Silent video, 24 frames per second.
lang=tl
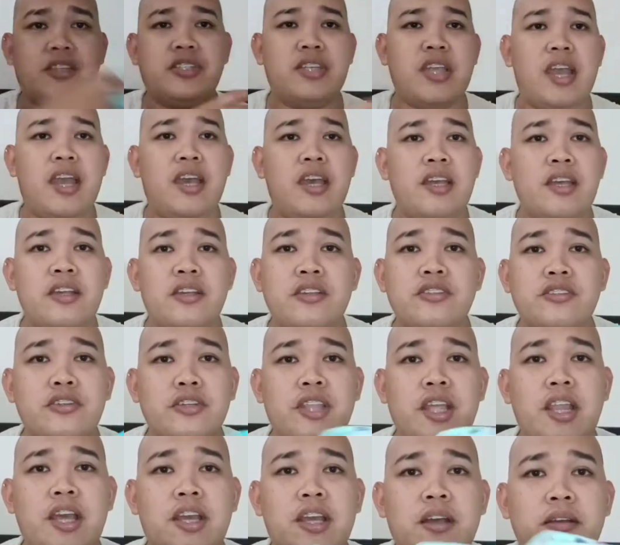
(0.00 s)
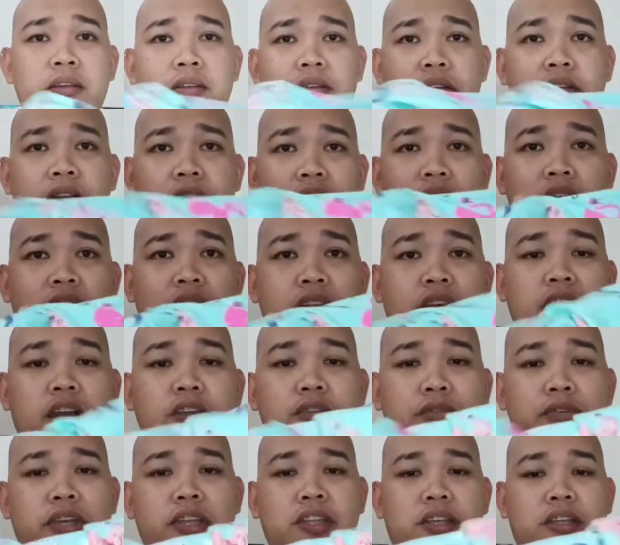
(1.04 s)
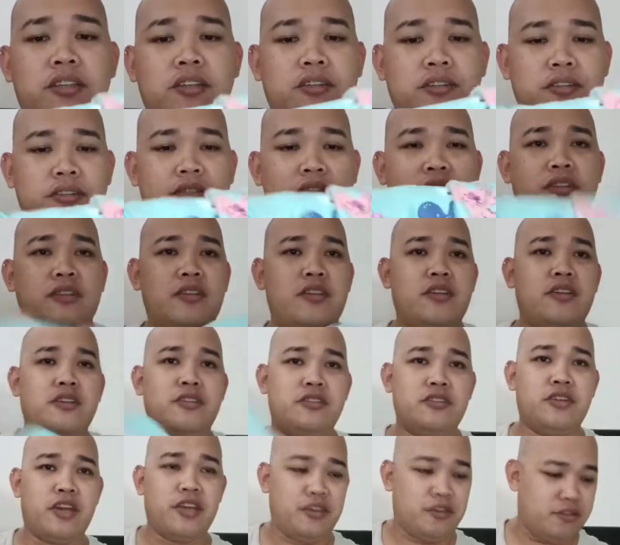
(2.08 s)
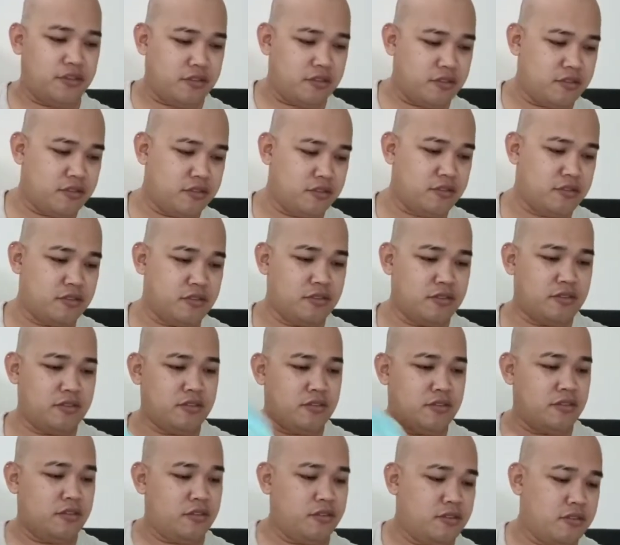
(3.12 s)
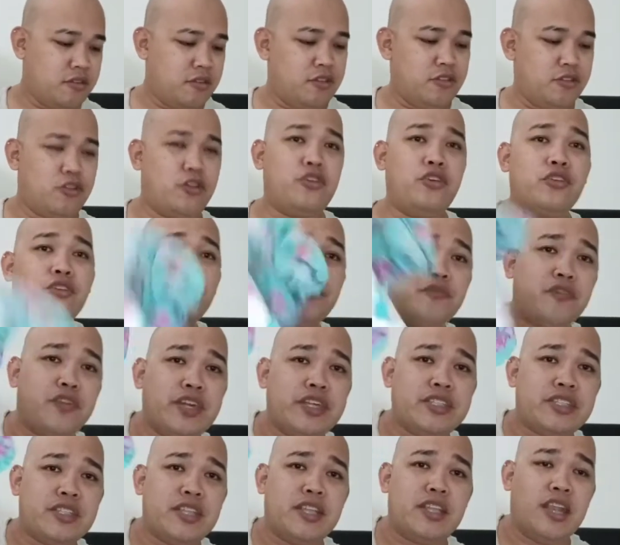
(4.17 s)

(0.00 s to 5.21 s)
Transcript: siya. So, talagang hindi ka lugi dito. So, ayun. So, yun yung first na